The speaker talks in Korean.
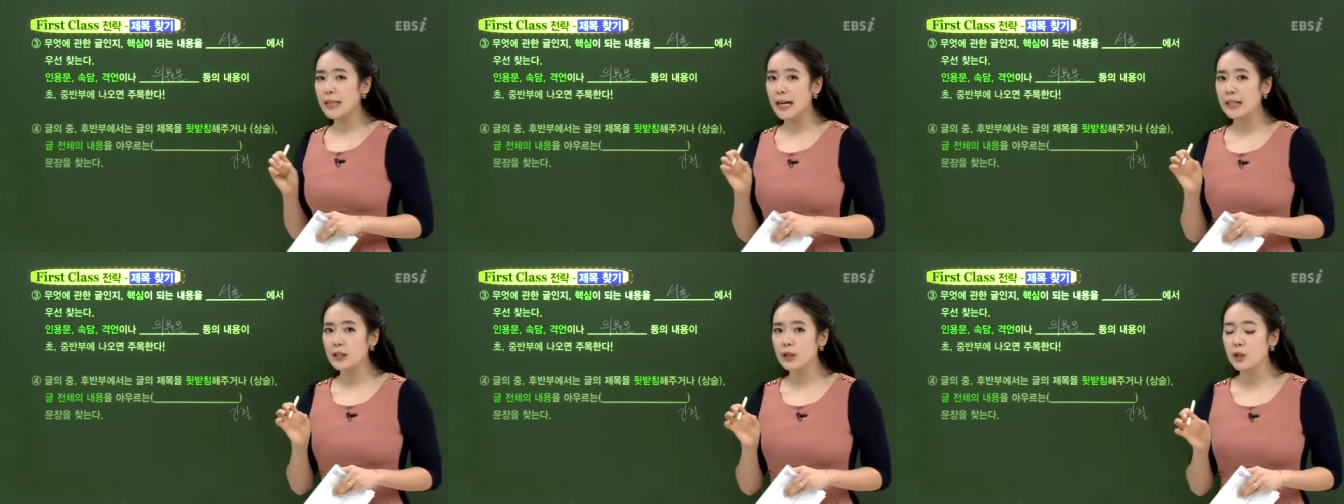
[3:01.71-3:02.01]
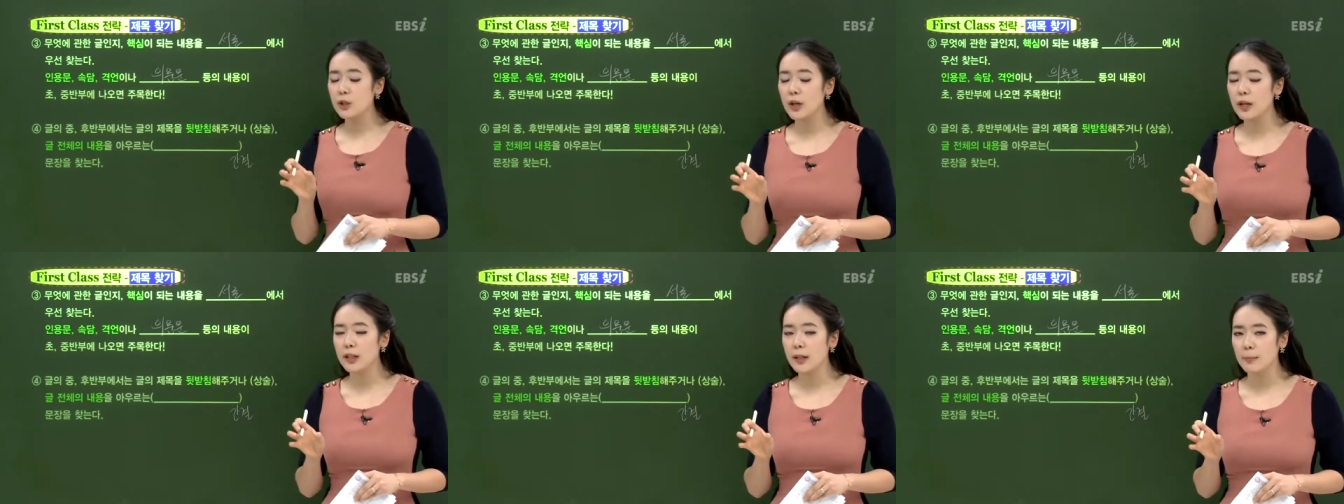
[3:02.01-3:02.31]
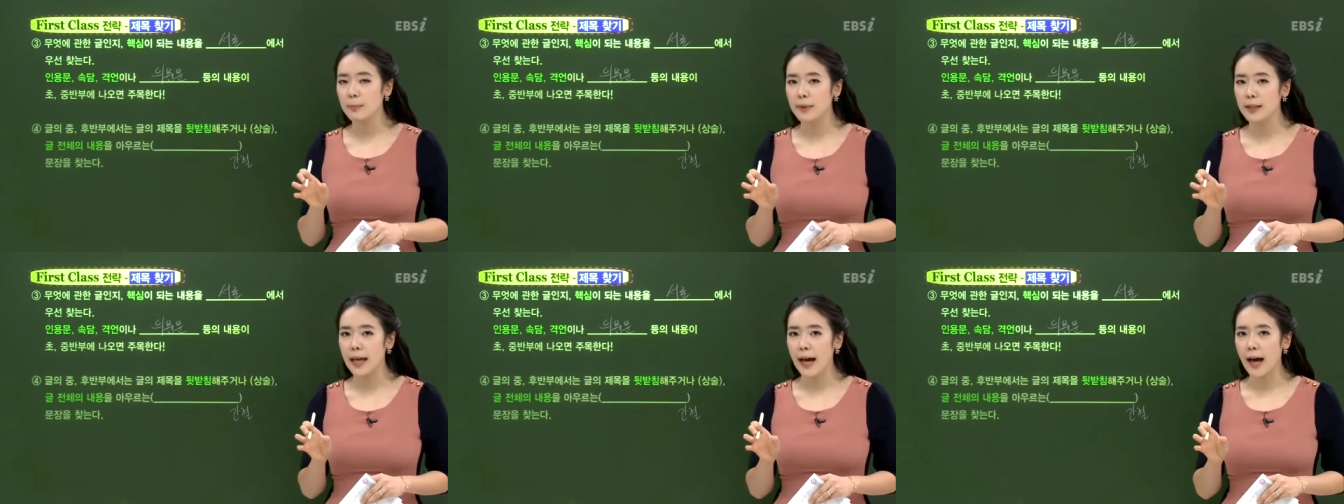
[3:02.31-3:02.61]
찾으셔야
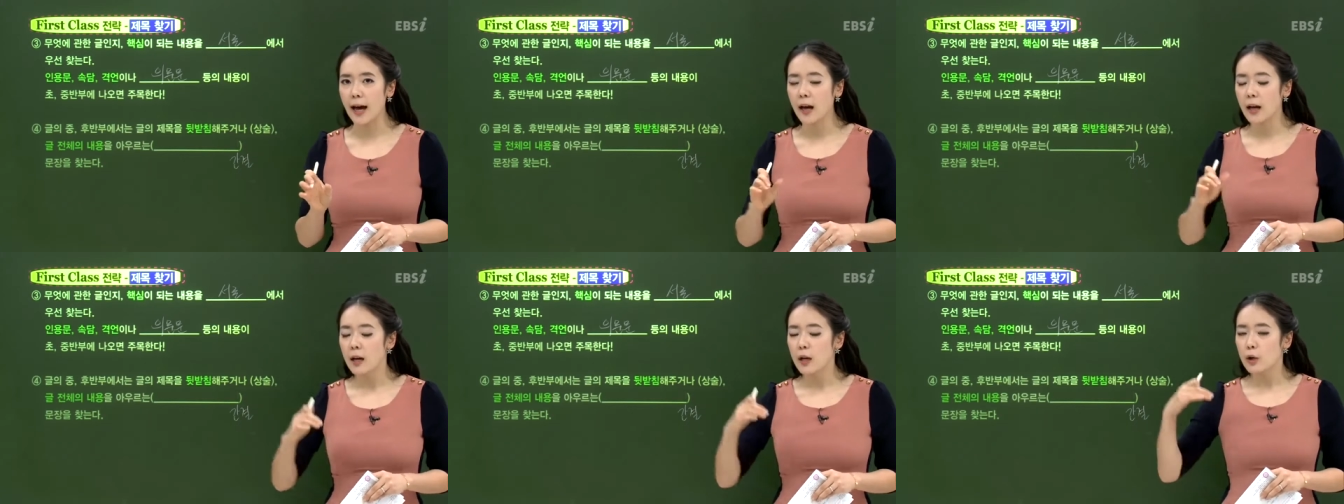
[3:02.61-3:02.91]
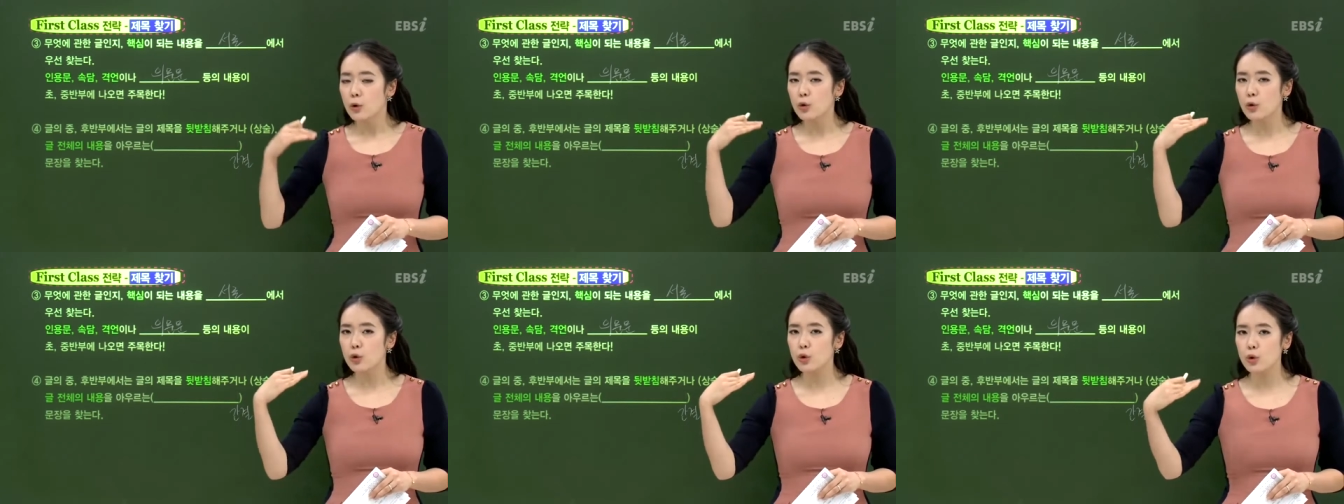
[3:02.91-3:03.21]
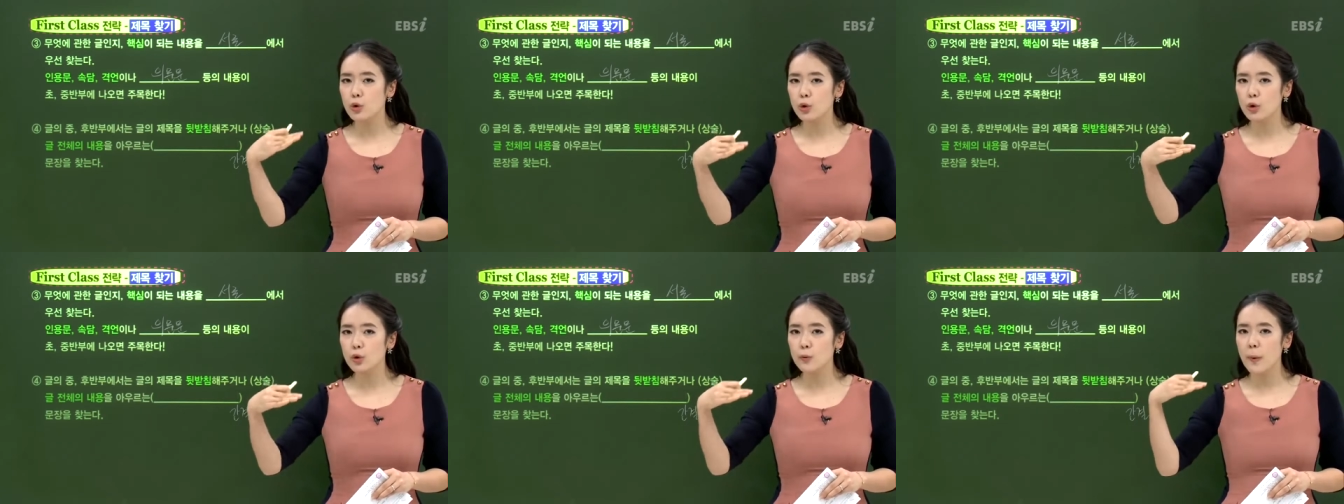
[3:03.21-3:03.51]
됩니다.
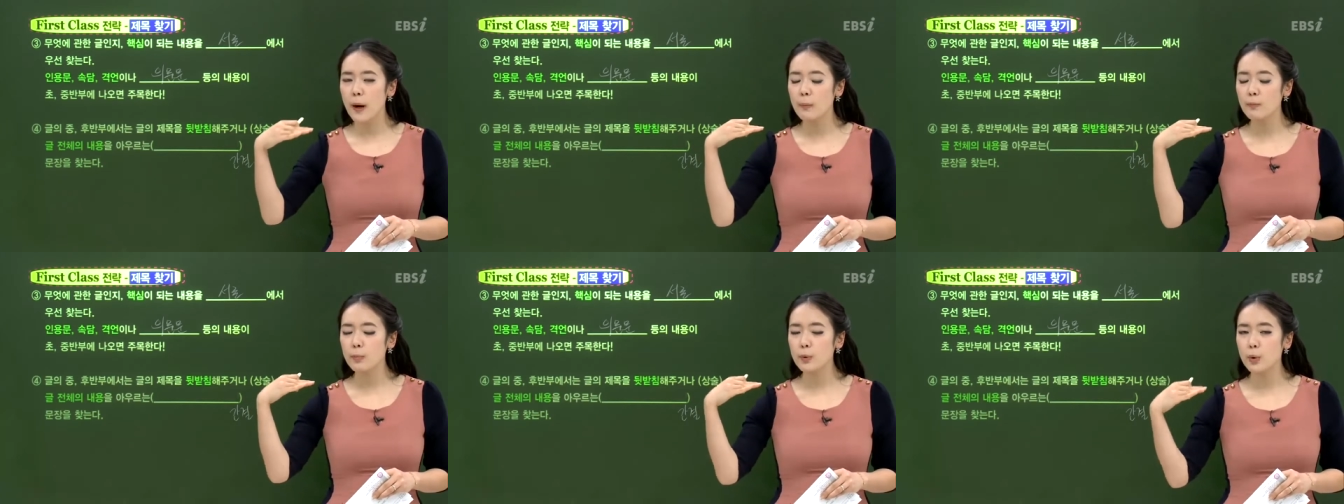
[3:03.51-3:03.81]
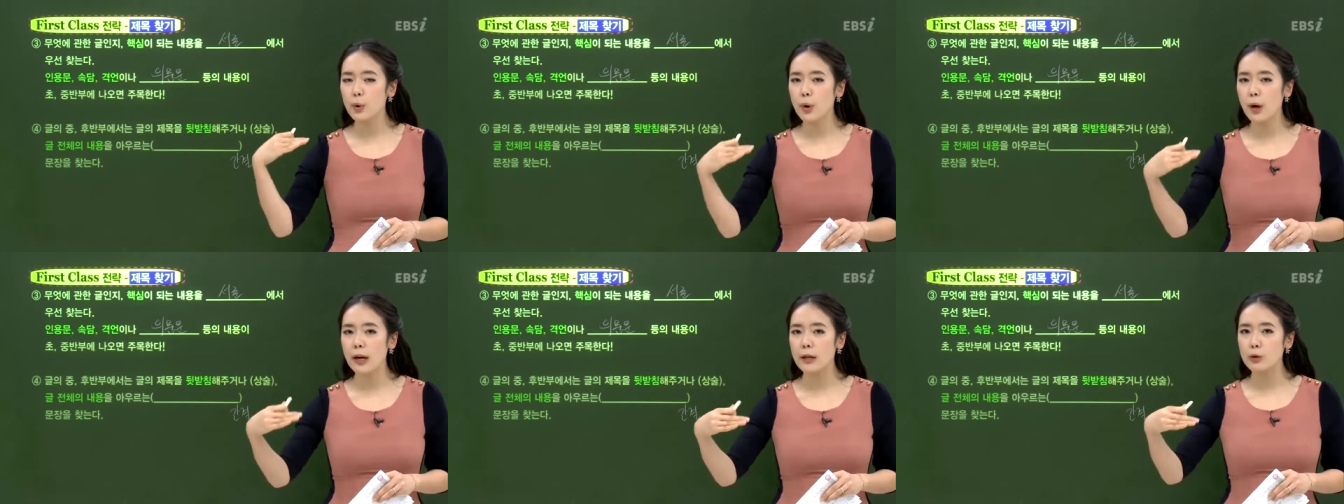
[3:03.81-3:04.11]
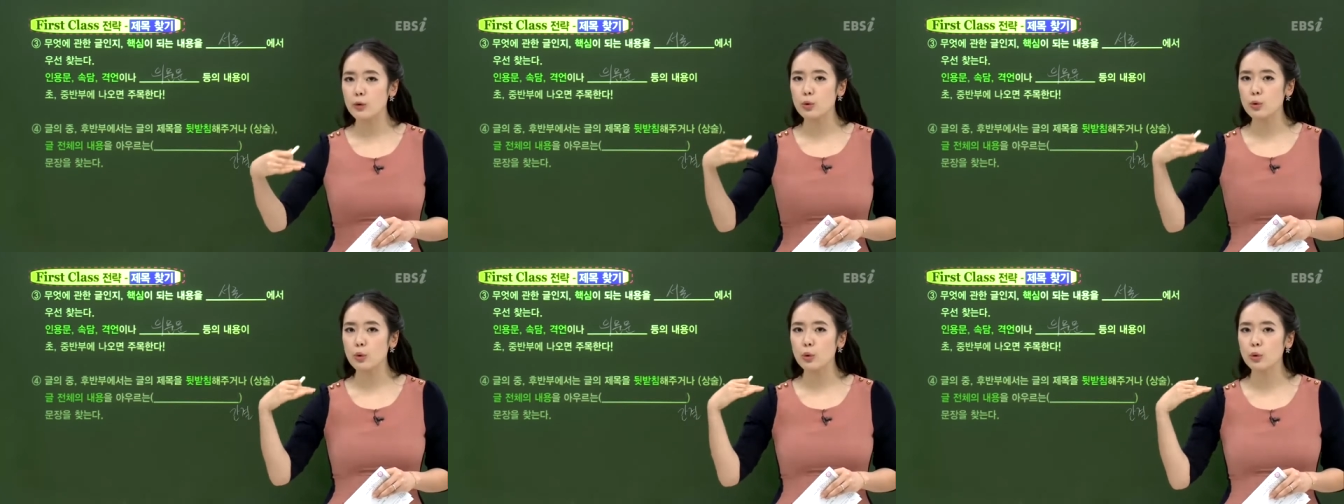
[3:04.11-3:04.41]
중후반부로
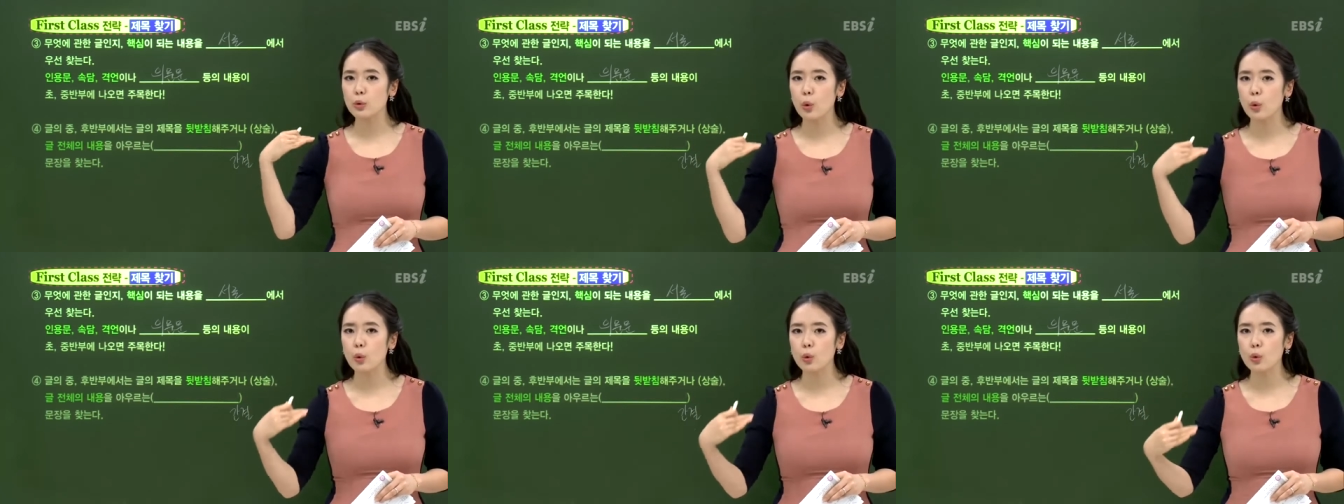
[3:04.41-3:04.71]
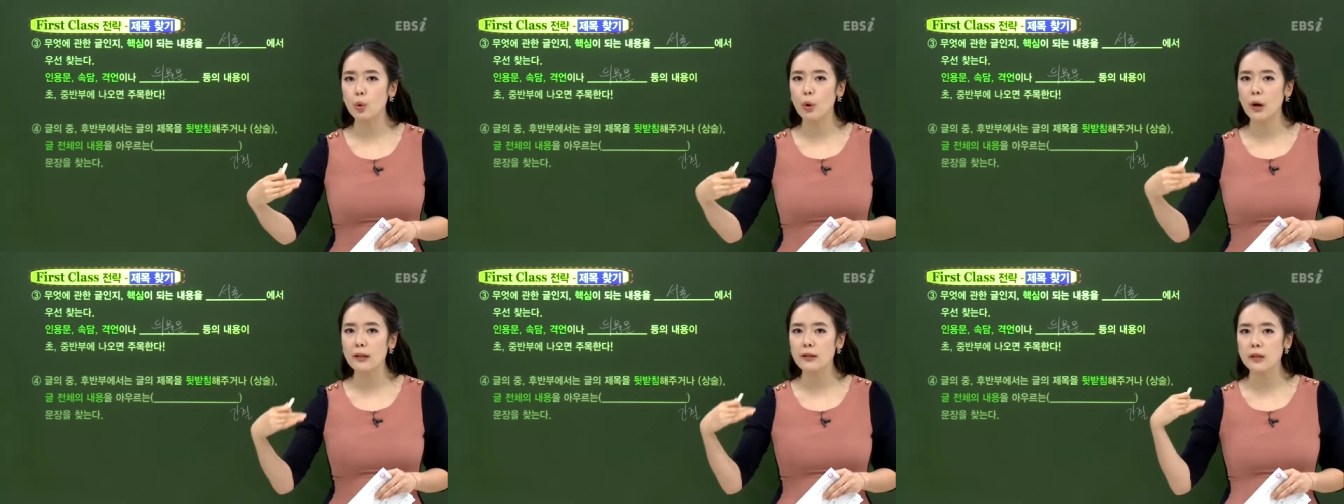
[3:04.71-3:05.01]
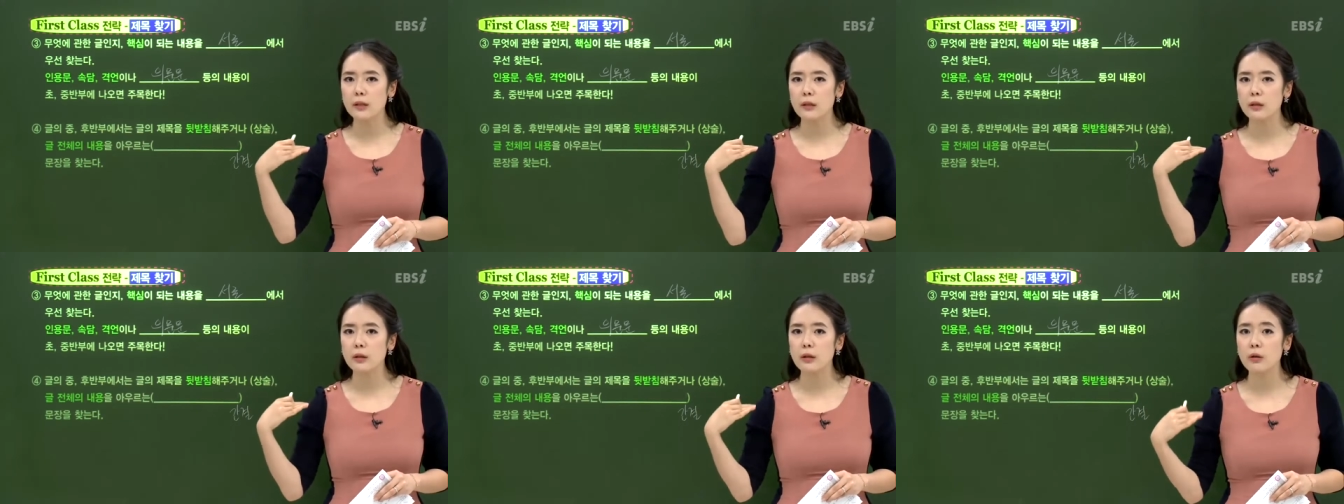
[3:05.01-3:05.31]
갈수록 농도가
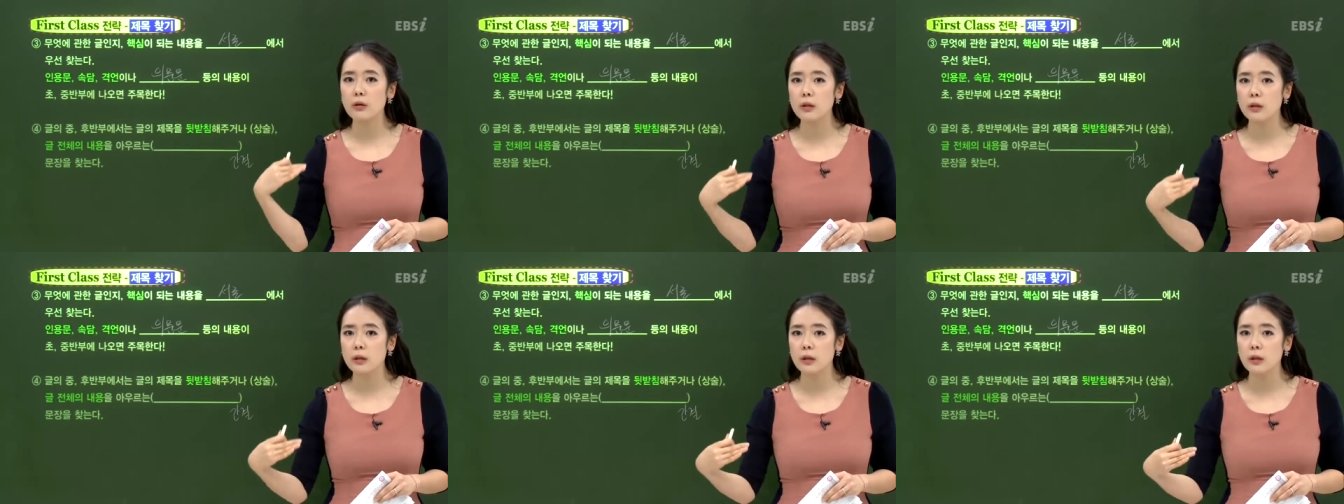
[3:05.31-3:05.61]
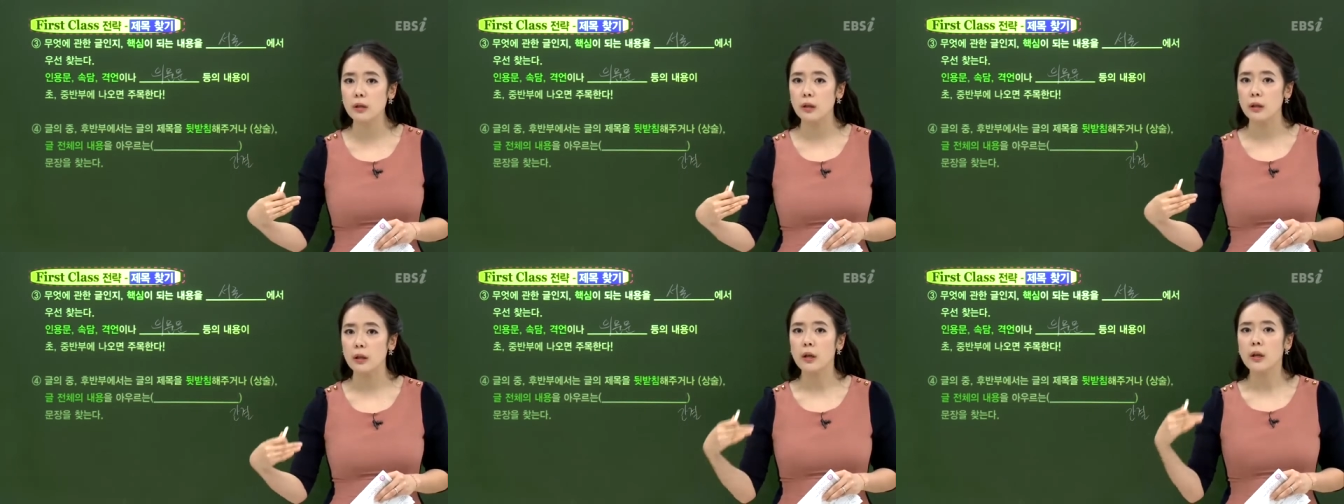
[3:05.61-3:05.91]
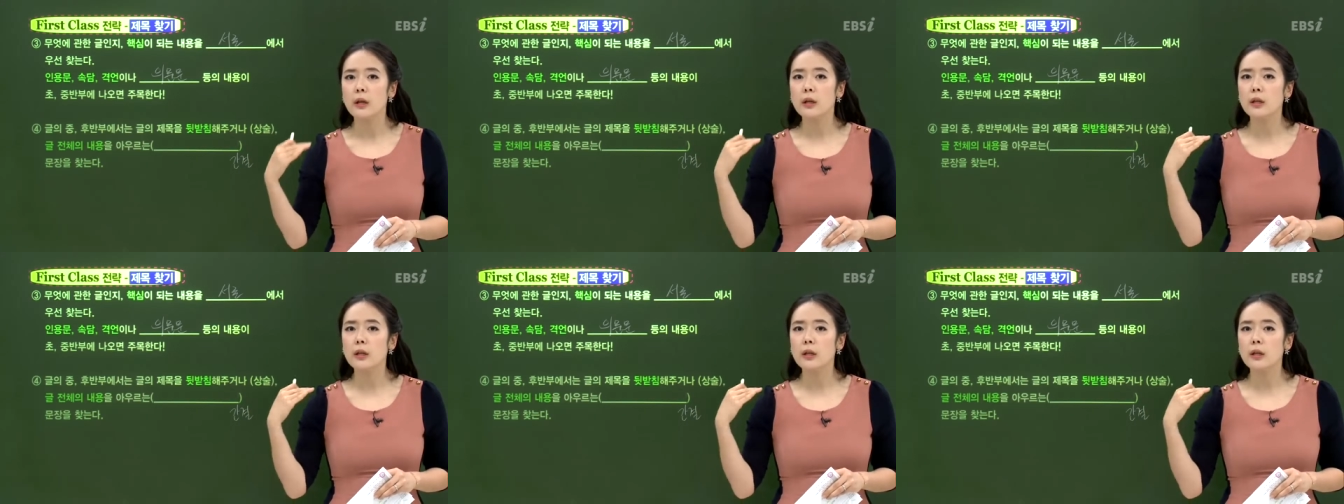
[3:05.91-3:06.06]
짙어지는